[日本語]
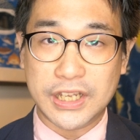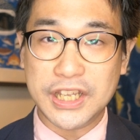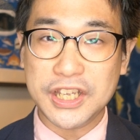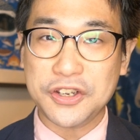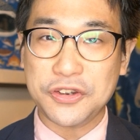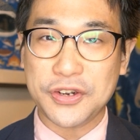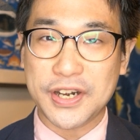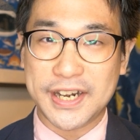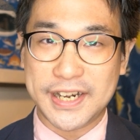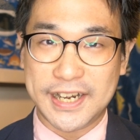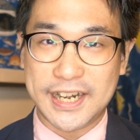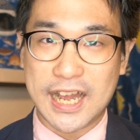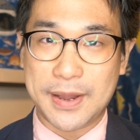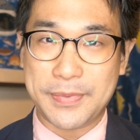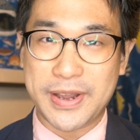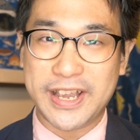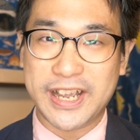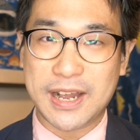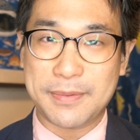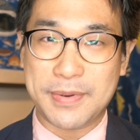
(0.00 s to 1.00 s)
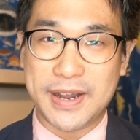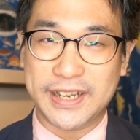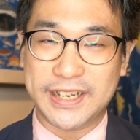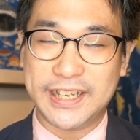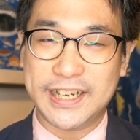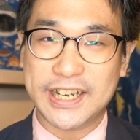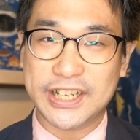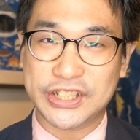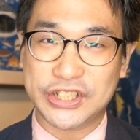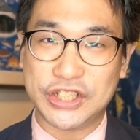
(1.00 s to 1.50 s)
いくらね、名前が
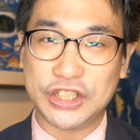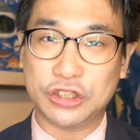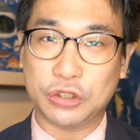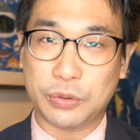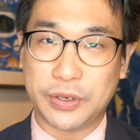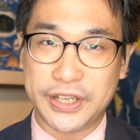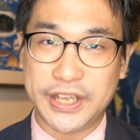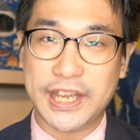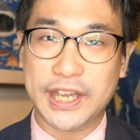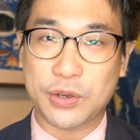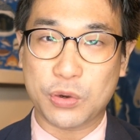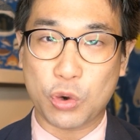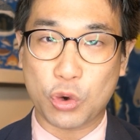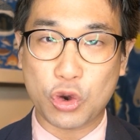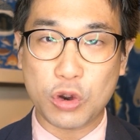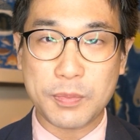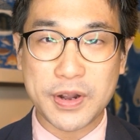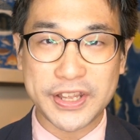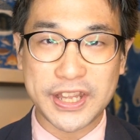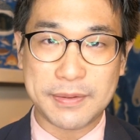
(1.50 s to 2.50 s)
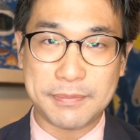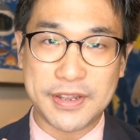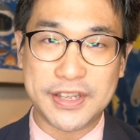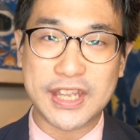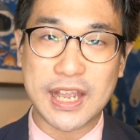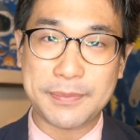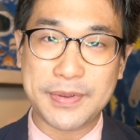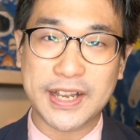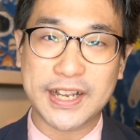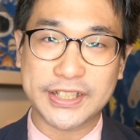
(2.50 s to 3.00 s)
紛らわしいとはいえ、ここまで
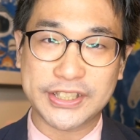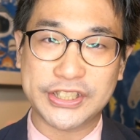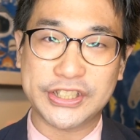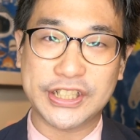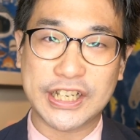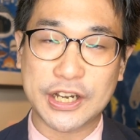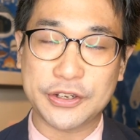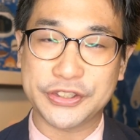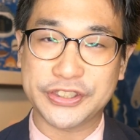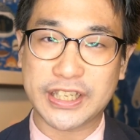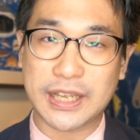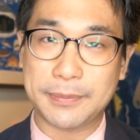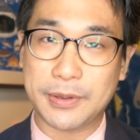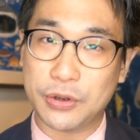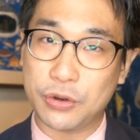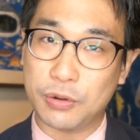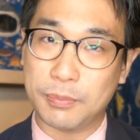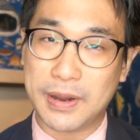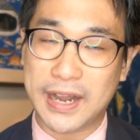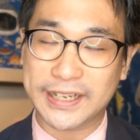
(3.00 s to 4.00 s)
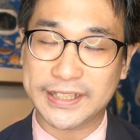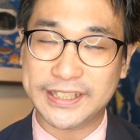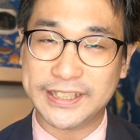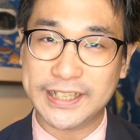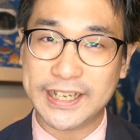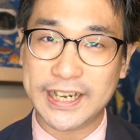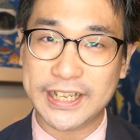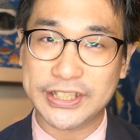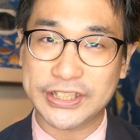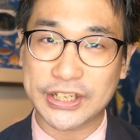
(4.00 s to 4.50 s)
見た目が違うサメを間
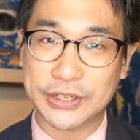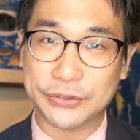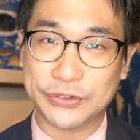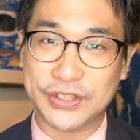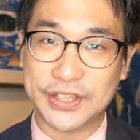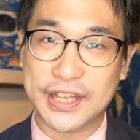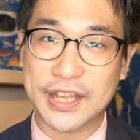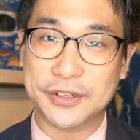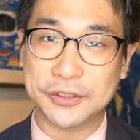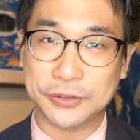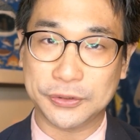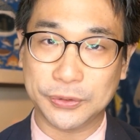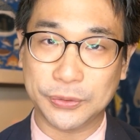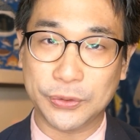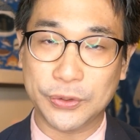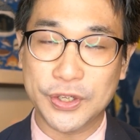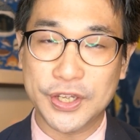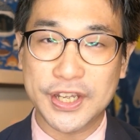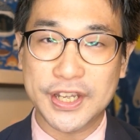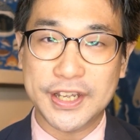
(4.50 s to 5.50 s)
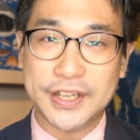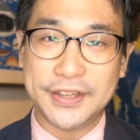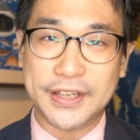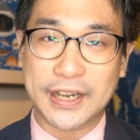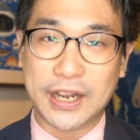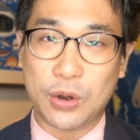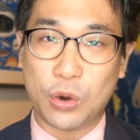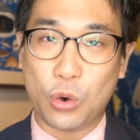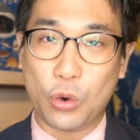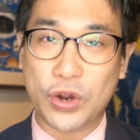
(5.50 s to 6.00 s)
違えちゃうってなると、
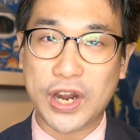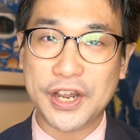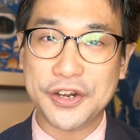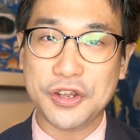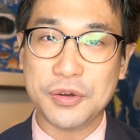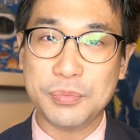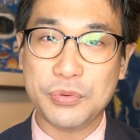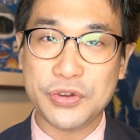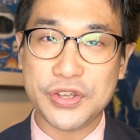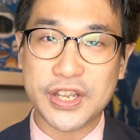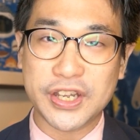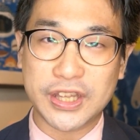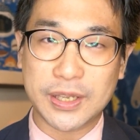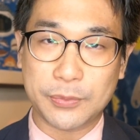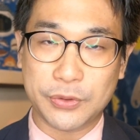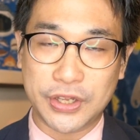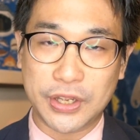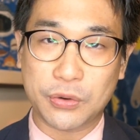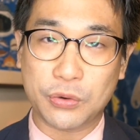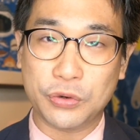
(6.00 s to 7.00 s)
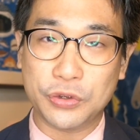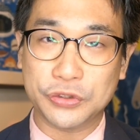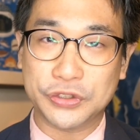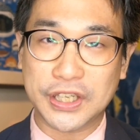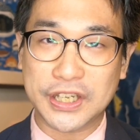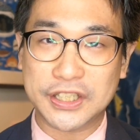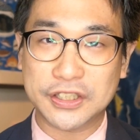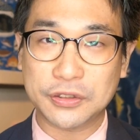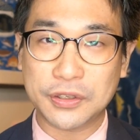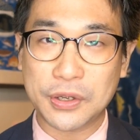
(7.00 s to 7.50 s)
なんか他の分野でもね、こういう
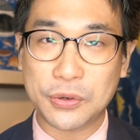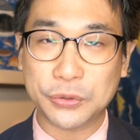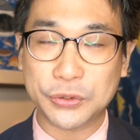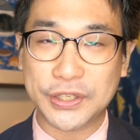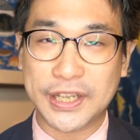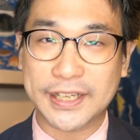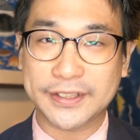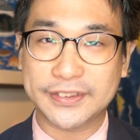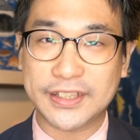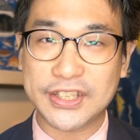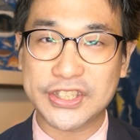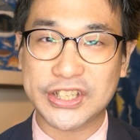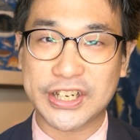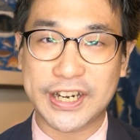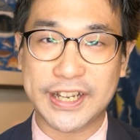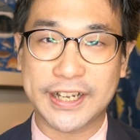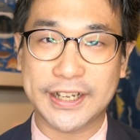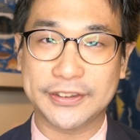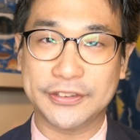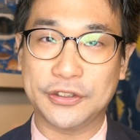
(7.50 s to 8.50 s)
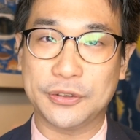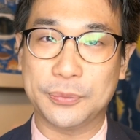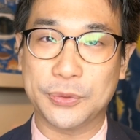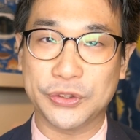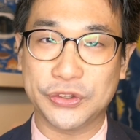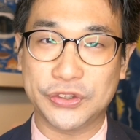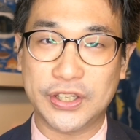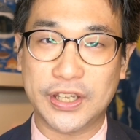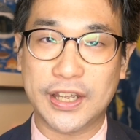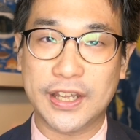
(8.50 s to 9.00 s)
適当なことやってんじゃないかって
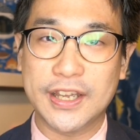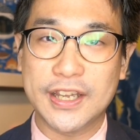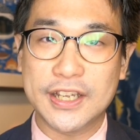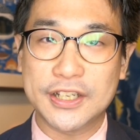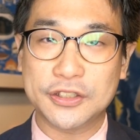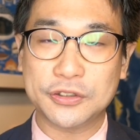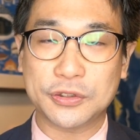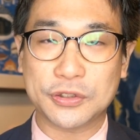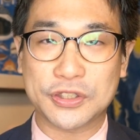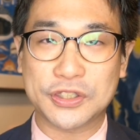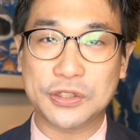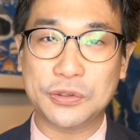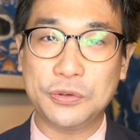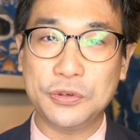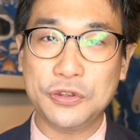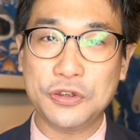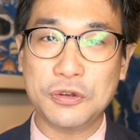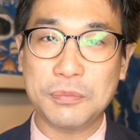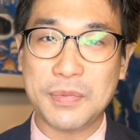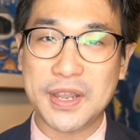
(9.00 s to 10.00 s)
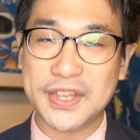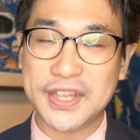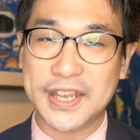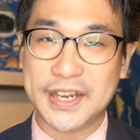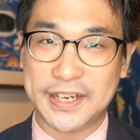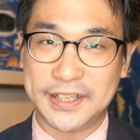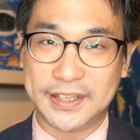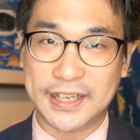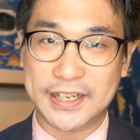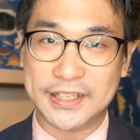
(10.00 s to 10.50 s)
思って、ちょっとそういう
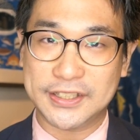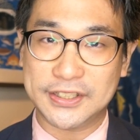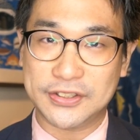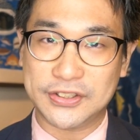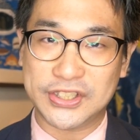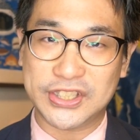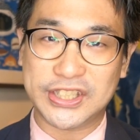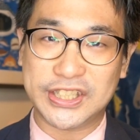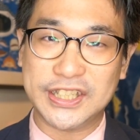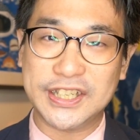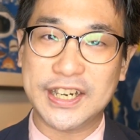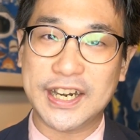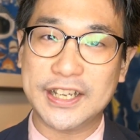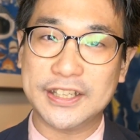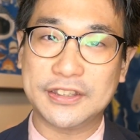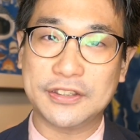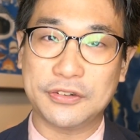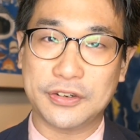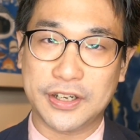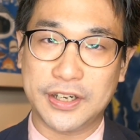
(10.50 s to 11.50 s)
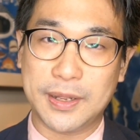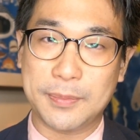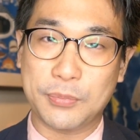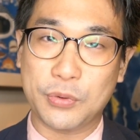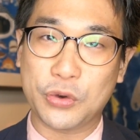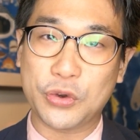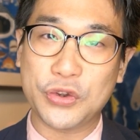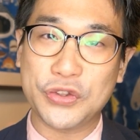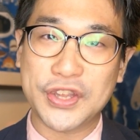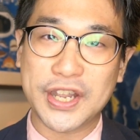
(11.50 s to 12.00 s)
メディアに対する信頼っていうのがね、
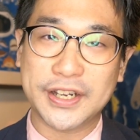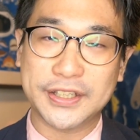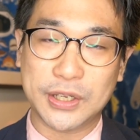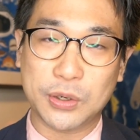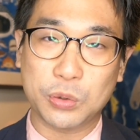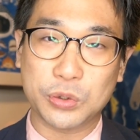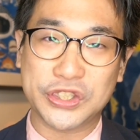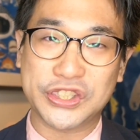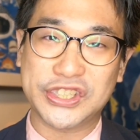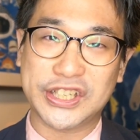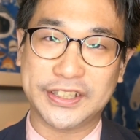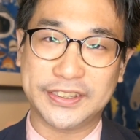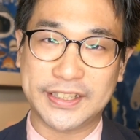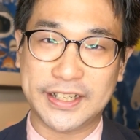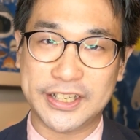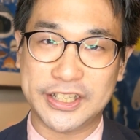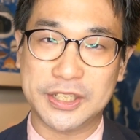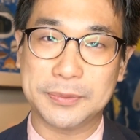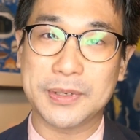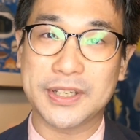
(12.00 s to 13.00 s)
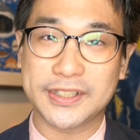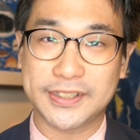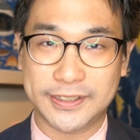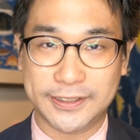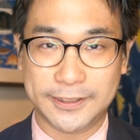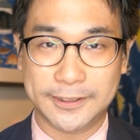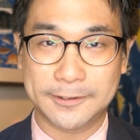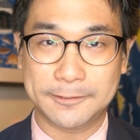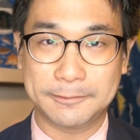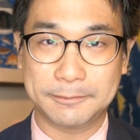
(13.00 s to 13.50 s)
僕の中で落ちちゃったりしま
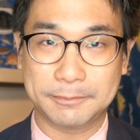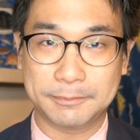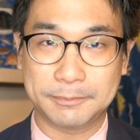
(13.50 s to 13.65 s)
す。